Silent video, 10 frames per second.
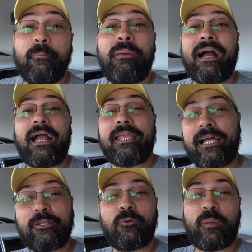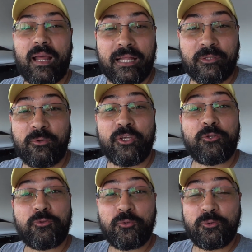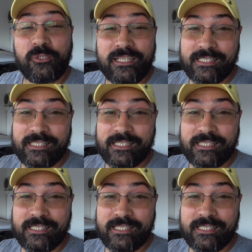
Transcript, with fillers: para ganhar dobrado e tudo dê